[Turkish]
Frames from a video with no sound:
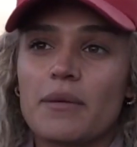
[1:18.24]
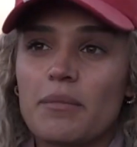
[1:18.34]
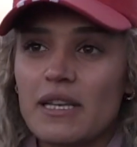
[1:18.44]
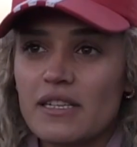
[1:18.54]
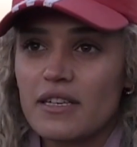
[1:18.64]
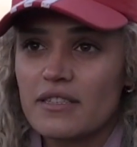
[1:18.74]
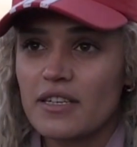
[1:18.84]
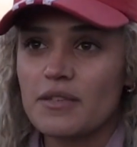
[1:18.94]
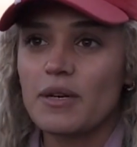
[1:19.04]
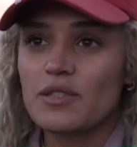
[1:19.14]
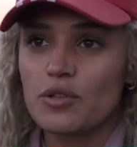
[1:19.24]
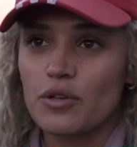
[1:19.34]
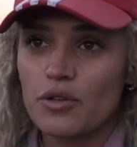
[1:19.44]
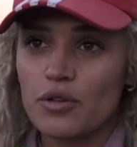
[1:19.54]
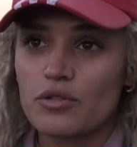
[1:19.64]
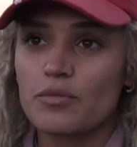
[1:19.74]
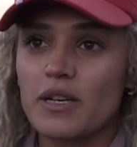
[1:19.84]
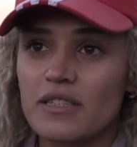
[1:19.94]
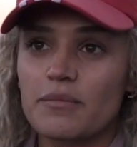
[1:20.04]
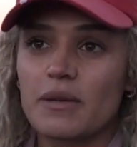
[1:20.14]
milli takım antrenörü oldum.
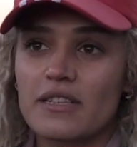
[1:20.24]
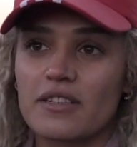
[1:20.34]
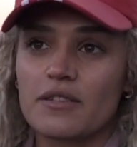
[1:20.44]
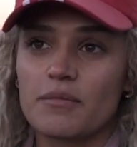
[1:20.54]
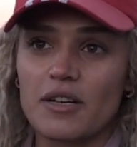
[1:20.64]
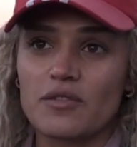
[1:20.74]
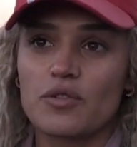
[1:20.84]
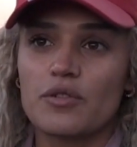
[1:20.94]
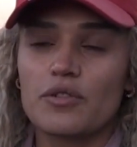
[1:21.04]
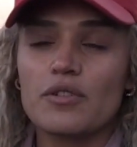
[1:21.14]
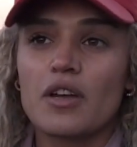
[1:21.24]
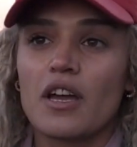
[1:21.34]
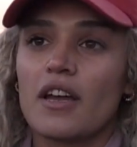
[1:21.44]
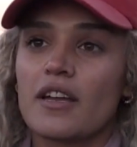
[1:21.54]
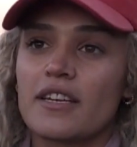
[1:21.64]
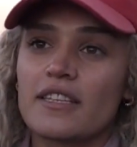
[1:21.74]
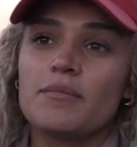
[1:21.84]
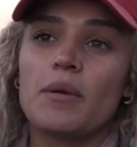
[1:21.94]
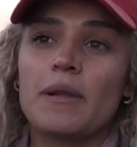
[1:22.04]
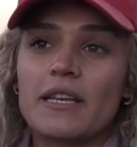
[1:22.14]
Kadın milli takım antrenörü.
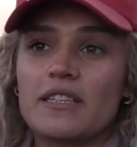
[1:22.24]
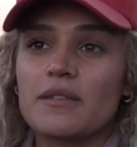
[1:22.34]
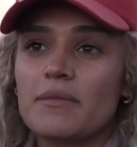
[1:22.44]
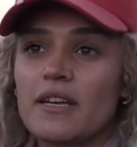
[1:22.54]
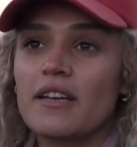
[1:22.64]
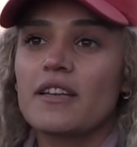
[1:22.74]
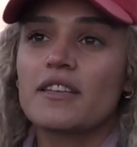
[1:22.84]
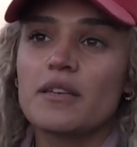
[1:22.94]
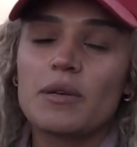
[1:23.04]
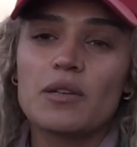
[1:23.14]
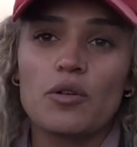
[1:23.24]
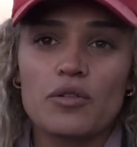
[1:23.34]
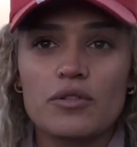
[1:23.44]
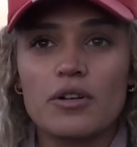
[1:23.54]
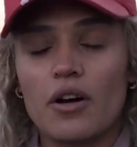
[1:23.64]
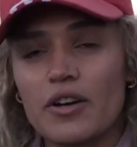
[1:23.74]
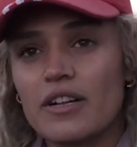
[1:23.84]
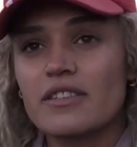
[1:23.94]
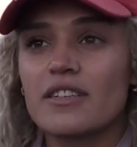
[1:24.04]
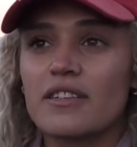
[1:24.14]
Kendi memleketimde
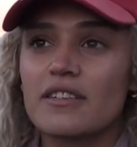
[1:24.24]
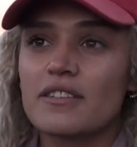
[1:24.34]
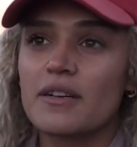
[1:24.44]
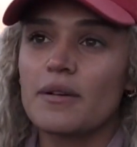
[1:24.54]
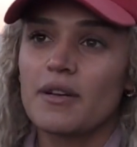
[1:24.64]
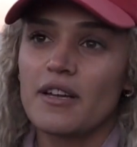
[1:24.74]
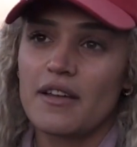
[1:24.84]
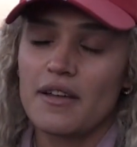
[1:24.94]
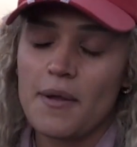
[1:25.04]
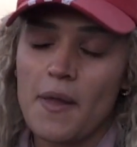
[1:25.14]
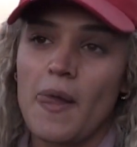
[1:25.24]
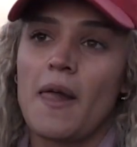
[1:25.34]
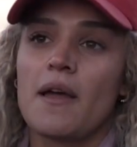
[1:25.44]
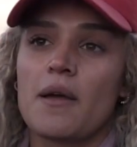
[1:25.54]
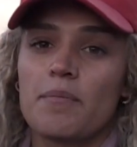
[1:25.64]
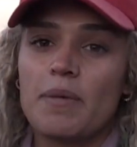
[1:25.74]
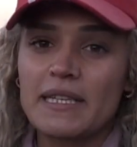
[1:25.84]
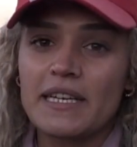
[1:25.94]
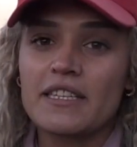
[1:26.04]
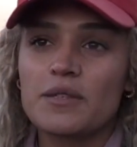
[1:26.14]
2016 yıllarında e,
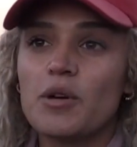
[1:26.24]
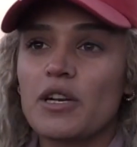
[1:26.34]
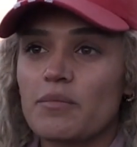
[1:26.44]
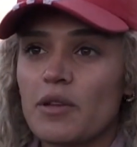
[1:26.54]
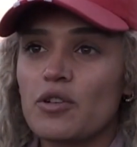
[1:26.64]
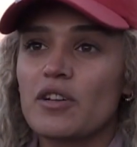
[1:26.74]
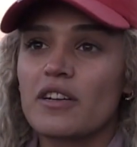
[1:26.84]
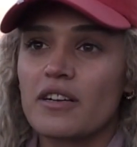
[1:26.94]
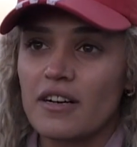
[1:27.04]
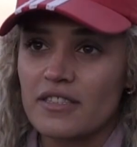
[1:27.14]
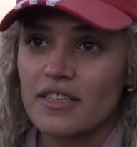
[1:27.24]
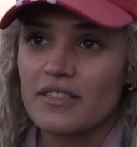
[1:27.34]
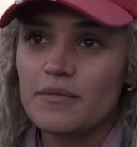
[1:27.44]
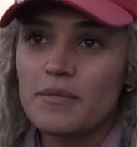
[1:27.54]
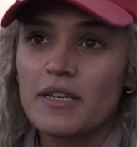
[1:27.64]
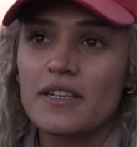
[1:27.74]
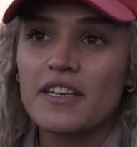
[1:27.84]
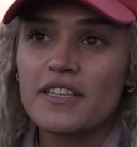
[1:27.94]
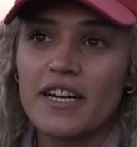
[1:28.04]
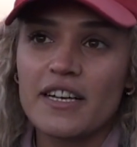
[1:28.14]
beden eğitimi öğretmeni olarak atandım.
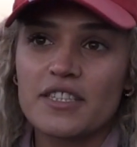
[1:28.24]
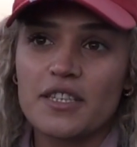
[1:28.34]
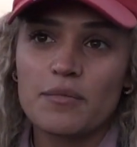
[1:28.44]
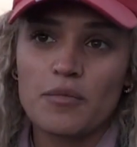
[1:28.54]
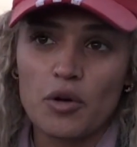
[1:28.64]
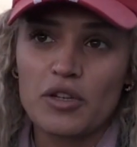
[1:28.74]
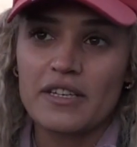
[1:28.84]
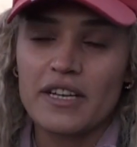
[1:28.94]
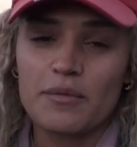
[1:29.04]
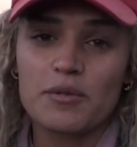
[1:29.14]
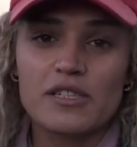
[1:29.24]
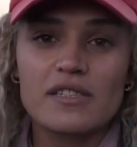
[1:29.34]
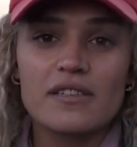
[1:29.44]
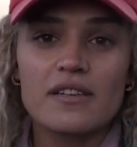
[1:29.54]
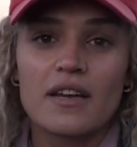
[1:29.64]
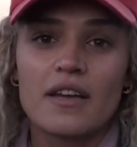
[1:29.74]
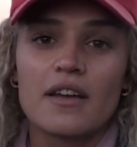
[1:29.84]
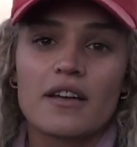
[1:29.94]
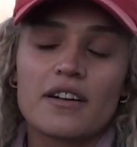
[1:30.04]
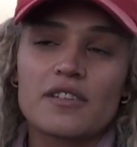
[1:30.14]
İlk tercihim olan yer burası.
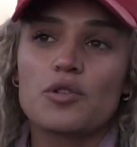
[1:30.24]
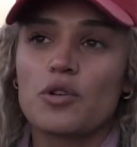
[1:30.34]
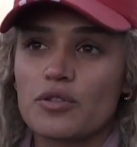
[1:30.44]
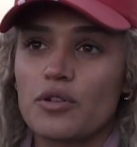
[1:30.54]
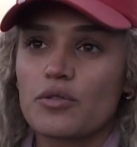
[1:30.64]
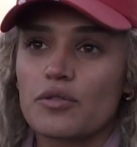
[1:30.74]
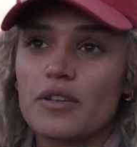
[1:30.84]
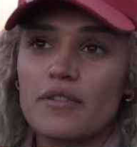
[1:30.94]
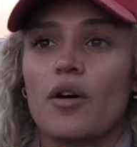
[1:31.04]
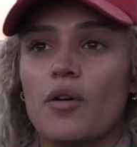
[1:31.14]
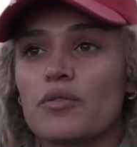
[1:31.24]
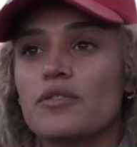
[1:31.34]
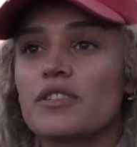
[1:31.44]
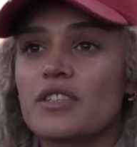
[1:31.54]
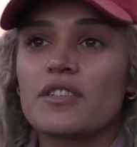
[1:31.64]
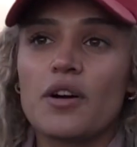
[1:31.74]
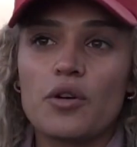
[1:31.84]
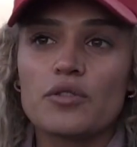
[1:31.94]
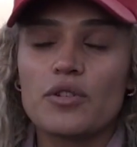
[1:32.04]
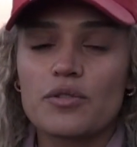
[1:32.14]
Gazi Ortaokulu'nda. Onun dışında
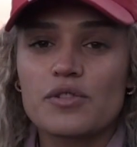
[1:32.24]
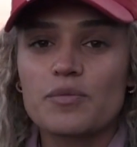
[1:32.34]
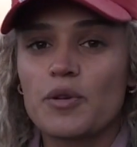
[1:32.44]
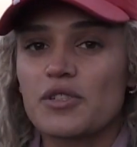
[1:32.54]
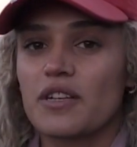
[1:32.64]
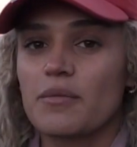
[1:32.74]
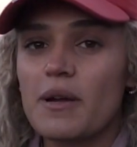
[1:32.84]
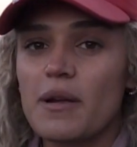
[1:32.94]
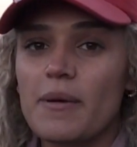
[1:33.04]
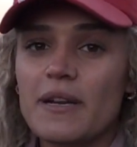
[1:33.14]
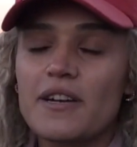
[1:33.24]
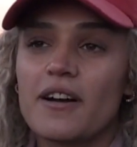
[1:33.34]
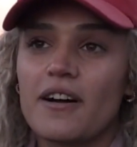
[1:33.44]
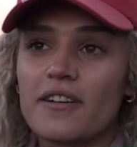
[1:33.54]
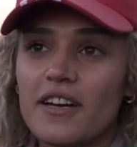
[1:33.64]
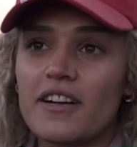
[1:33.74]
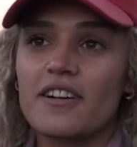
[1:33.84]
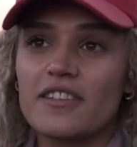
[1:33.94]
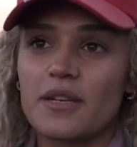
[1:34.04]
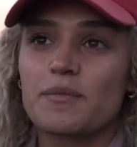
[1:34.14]
ortaokul sporcuları beraber
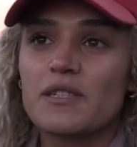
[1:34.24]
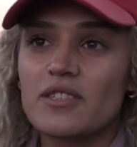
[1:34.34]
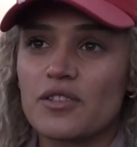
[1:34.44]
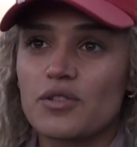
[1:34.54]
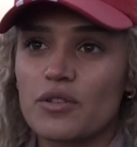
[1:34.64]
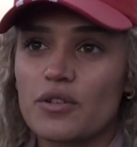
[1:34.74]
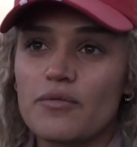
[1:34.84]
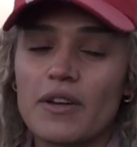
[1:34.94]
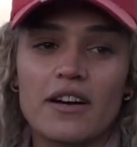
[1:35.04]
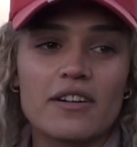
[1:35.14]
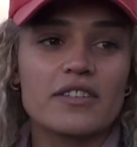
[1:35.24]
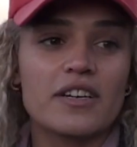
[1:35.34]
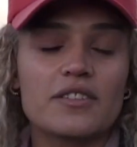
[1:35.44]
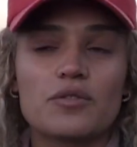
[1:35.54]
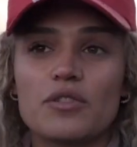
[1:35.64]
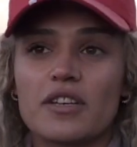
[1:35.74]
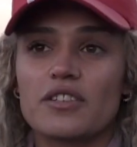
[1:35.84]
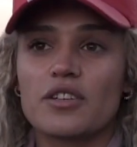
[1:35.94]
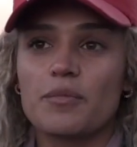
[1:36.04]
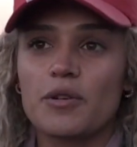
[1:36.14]
kayak altyapısını çalıştırıyorum ve 6 ayda
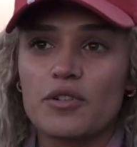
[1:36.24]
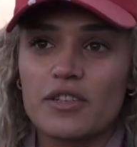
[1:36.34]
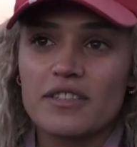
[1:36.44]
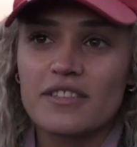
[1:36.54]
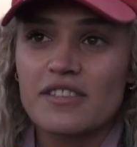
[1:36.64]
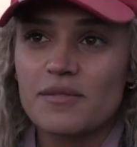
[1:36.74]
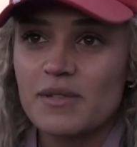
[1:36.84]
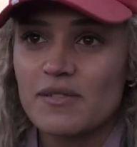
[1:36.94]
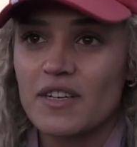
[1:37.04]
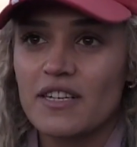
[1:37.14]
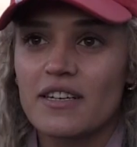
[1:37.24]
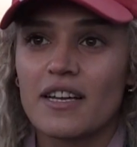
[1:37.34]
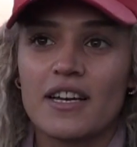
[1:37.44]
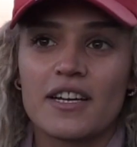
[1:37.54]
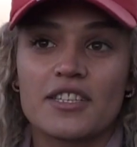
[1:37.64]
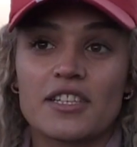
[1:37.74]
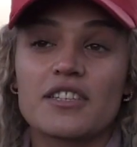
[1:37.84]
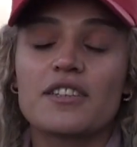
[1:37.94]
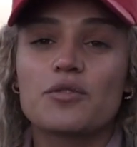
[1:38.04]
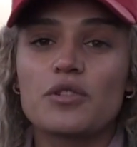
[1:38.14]
Türkiye şampiyonu olan kızımız var.
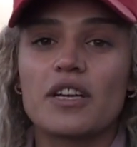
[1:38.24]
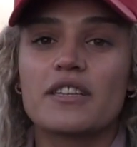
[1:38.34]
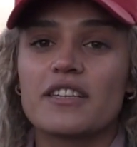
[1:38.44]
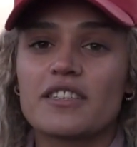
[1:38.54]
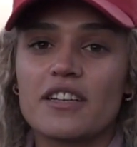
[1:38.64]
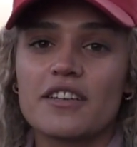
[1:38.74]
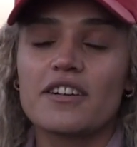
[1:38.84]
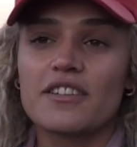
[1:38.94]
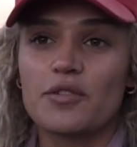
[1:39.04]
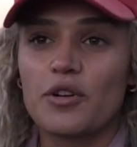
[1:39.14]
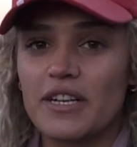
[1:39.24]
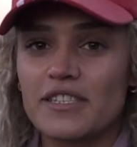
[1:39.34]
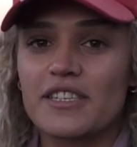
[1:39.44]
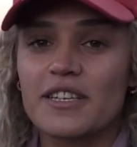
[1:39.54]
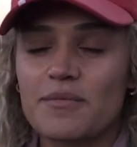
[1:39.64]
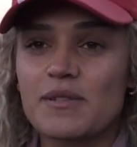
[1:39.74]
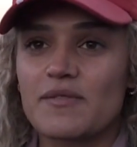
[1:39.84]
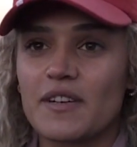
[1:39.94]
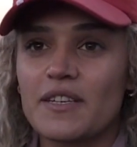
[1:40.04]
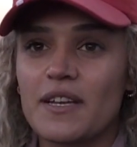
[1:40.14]
Çeşitli Türkiye dereceleri alan
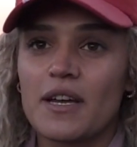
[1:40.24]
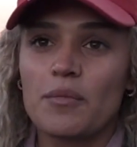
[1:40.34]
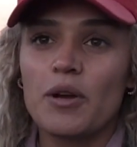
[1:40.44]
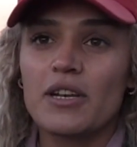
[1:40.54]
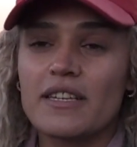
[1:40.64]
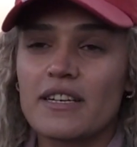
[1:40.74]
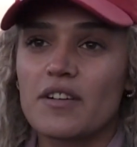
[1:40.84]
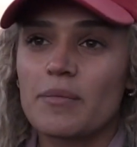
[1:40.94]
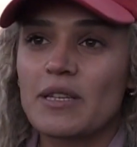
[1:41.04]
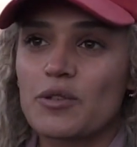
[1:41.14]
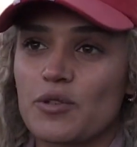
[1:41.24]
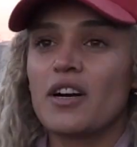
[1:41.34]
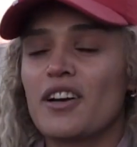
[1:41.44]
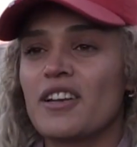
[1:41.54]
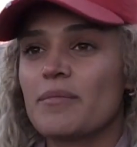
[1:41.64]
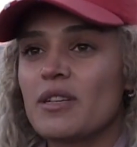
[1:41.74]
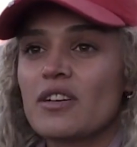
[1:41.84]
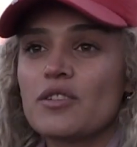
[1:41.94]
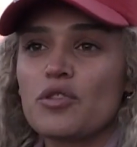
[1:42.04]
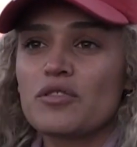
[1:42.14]
öğrencilerimiz var. Böyle devam ediyoruz. Ailemden
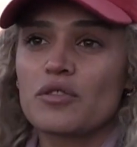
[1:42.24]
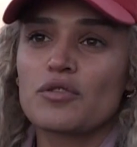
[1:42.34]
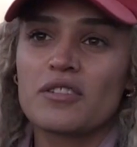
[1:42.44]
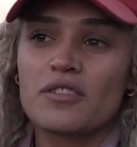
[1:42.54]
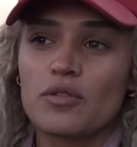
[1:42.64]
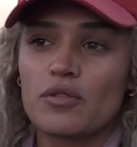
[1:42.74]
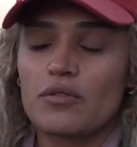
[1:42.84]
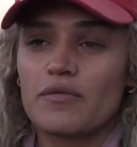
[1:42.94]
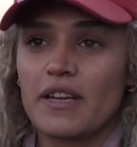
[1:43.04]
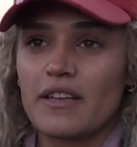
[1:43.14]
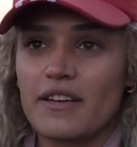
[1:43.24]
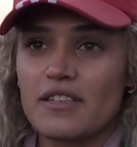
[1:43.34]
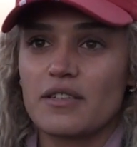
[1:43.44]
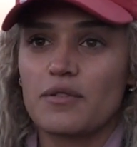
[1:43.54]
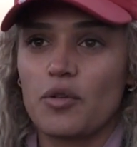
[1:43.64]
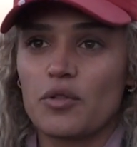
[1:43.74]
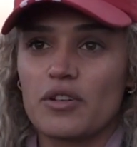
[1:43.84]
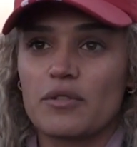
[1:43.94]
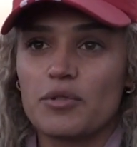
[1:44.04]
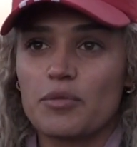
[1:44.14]
daha çok çocukları görüyorum ve gerçekten
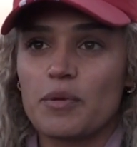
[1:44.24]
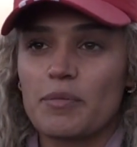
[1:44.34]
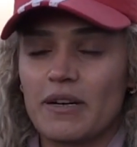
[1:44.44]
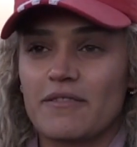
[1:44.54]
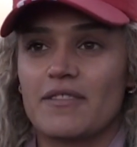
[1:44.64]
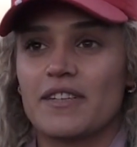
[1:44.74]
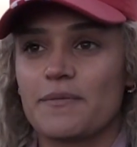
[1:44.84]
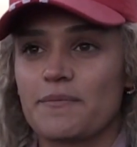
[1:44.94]
onlarla büyük bir bağım var.